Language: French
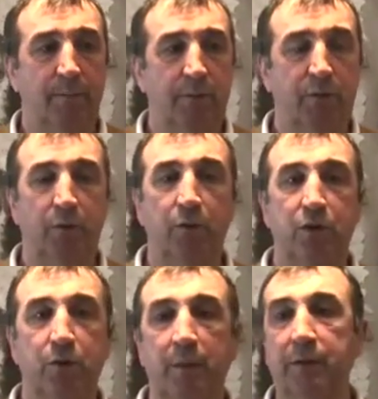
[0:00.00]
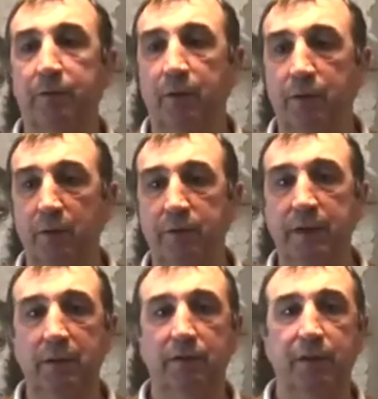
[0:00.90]
sur le chemin de votre
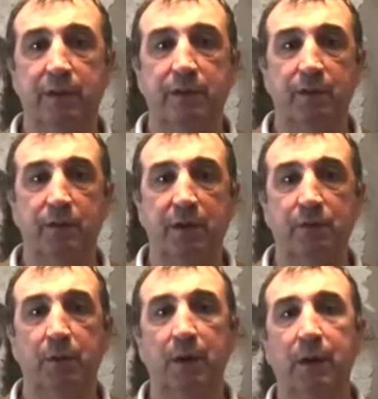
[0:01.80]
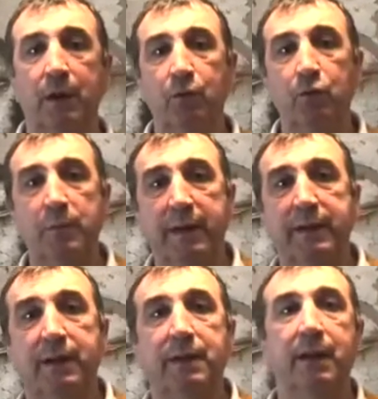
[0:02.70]
vie, en fait, que ce soit ou
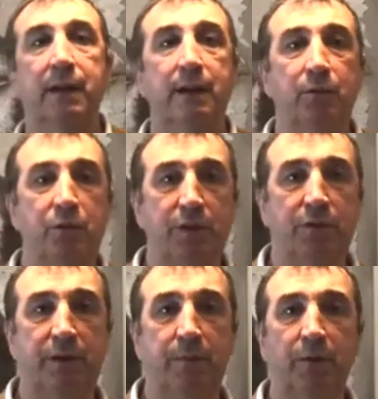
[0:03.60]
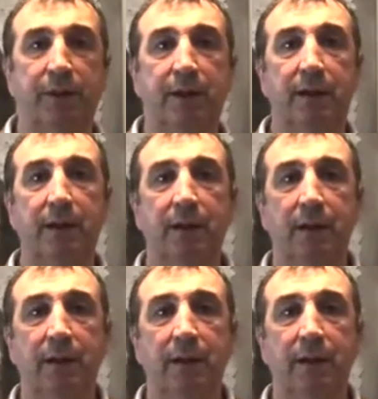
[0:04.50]
matériel ou sentimental.